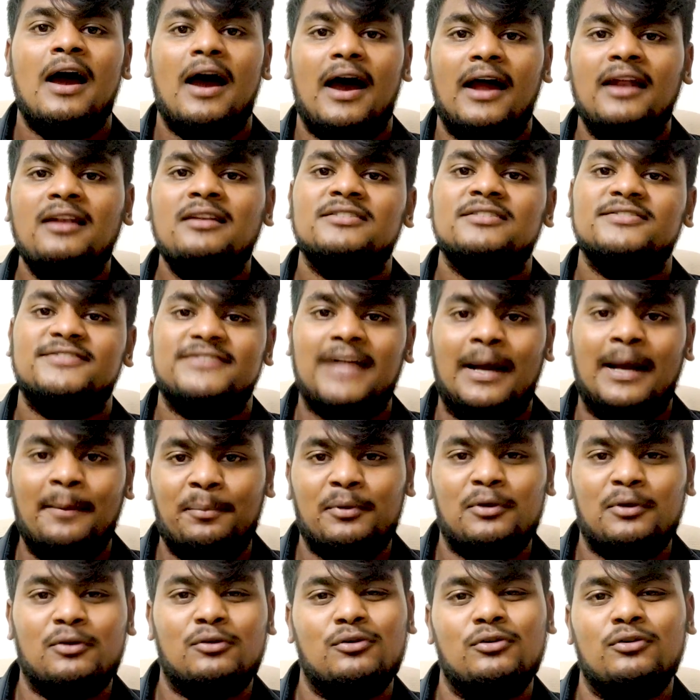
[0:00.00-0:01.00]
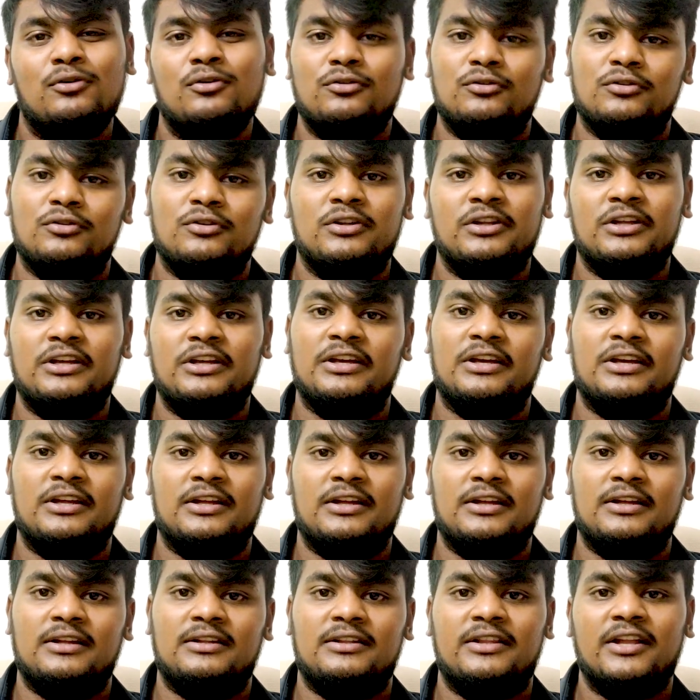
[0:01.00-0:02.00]
அண்ட் சாப்பிட்றவங்களும் வந்து
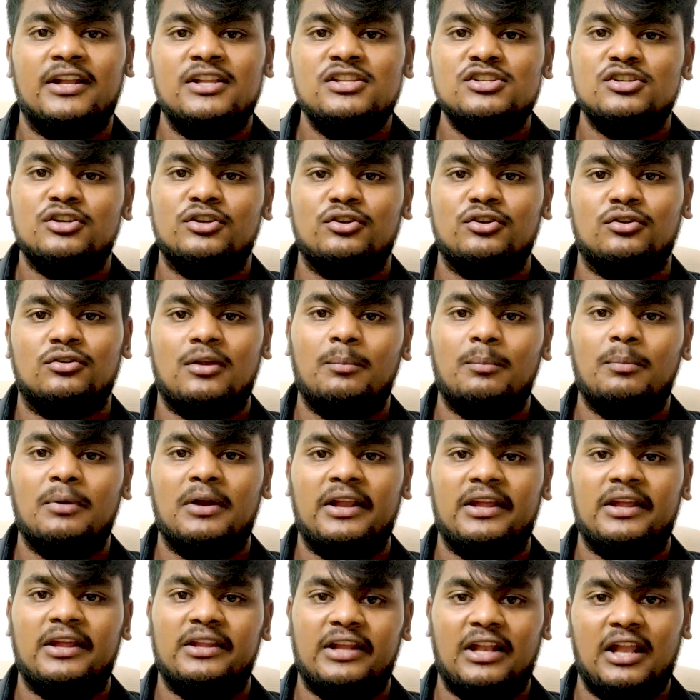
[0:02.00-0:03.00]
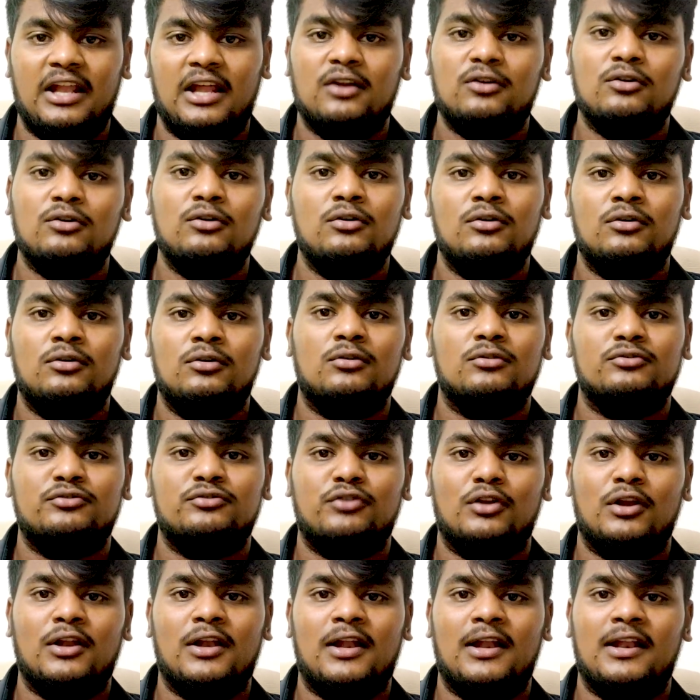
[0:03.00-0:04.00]
தெரிஞ்சுக்கிட்டோம் தப்பு கிடையாது எல்லாருக்கும்
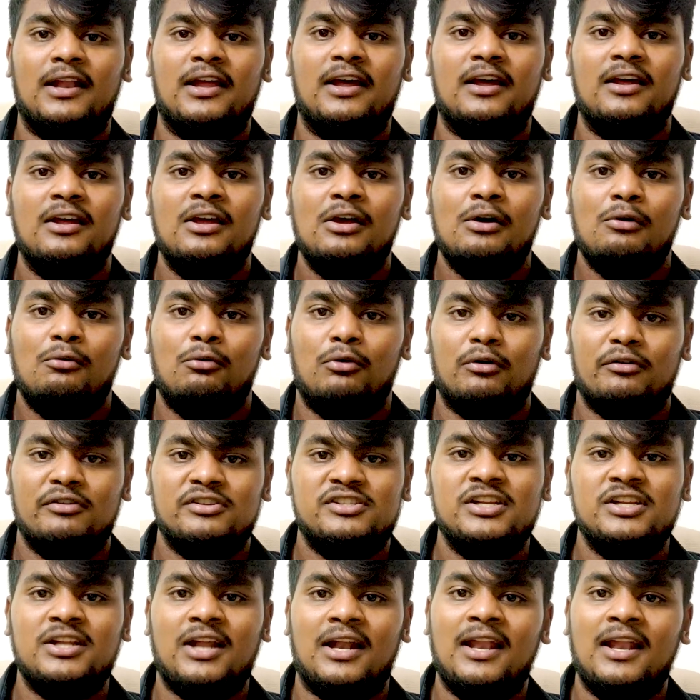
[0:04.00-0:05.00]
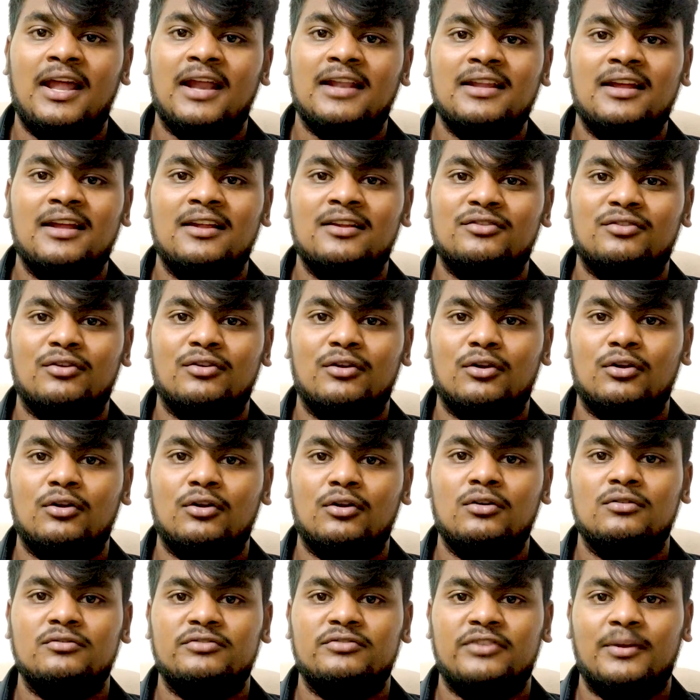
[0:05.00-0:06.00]
சொல்லலாம்ல ஒரு விஷயம் நல்லா இருந்தால் அதை
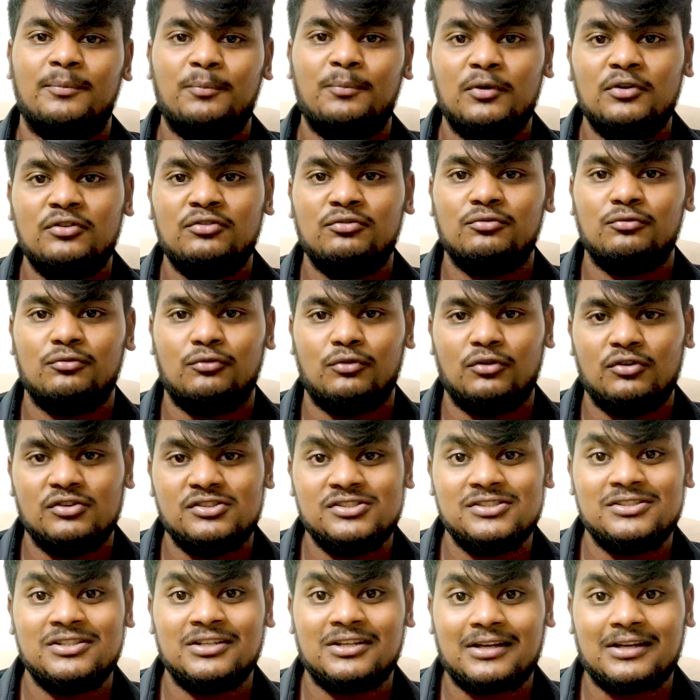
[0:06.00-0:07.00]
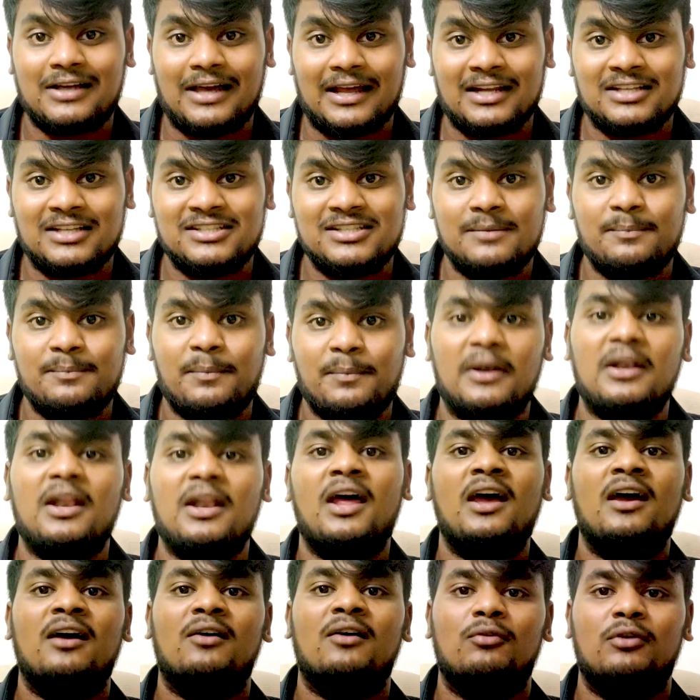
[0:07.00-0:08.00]
சொல்கிறோம் சப்போஸ் ஒரு விஷயத்த கரெக்ஷன்
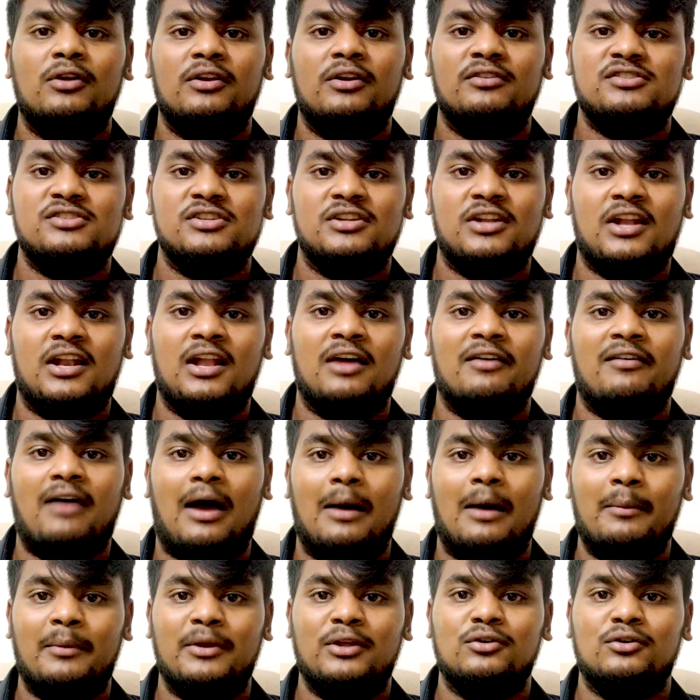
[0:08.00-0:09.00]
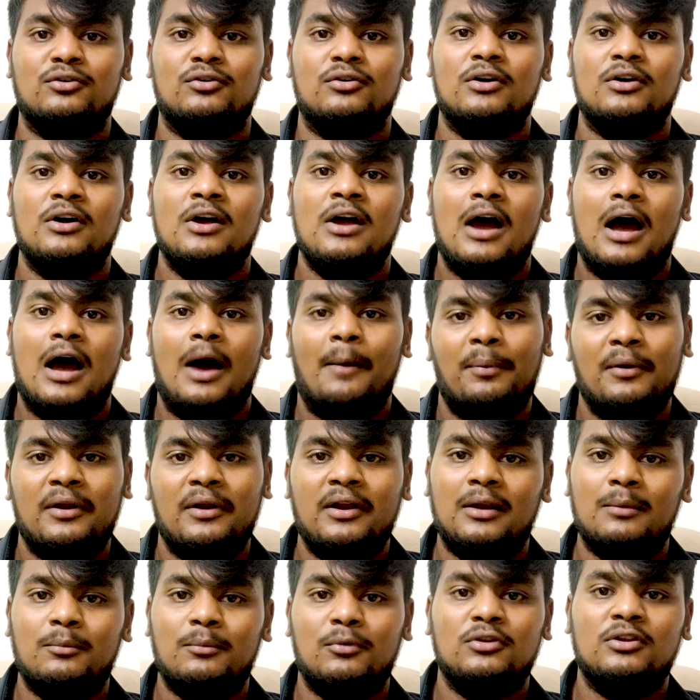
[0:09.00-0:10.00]
பண்ணால் ஒரு விஷயம் நல்லா அமையும்
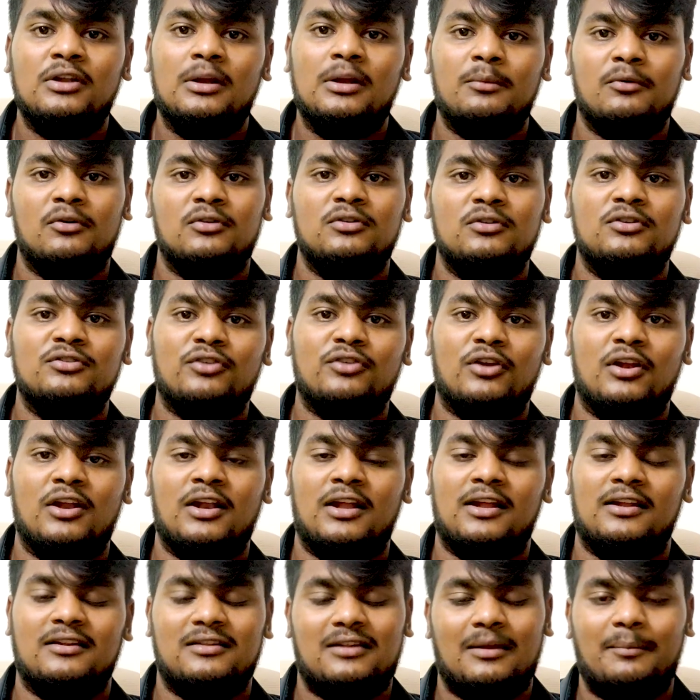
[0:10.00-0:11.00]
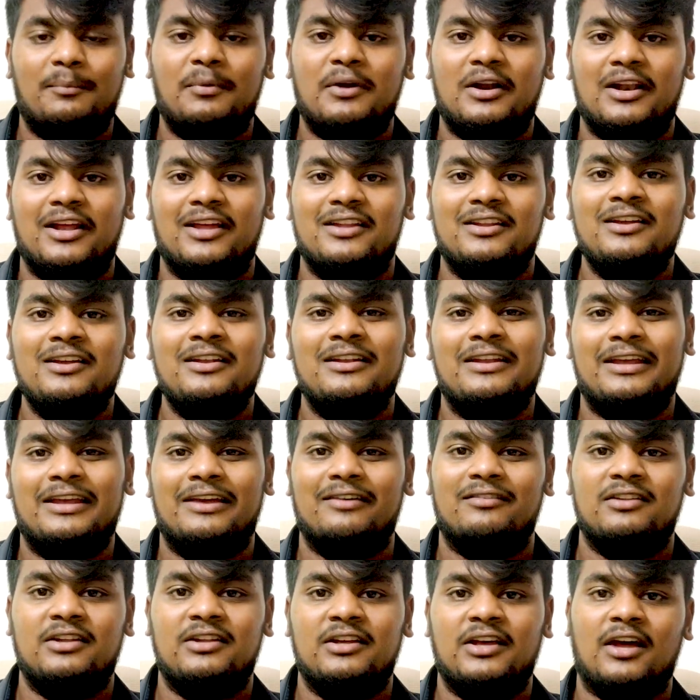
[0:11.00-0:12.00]
அப்படின்ற போதும் நம்ம வந்து சொல்லலாம் தப்பு கிடையாது நீங்கள்
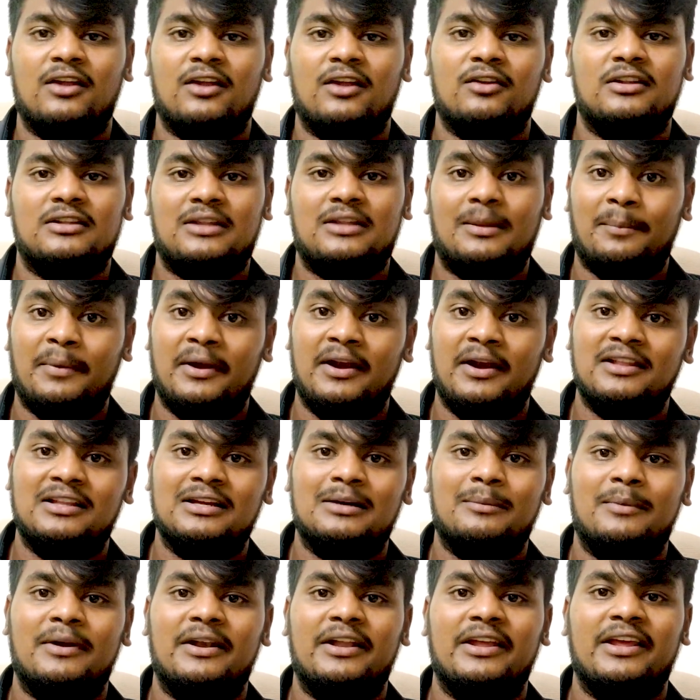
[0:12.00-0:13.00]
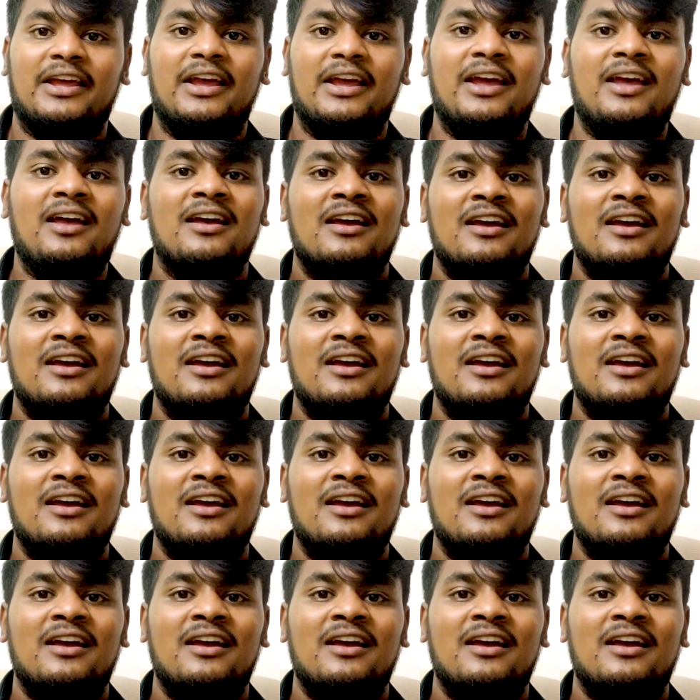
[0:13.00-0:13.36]
வந்து யாரும் இதை தப்பாக எடுத்துக்க மாட்டீங்க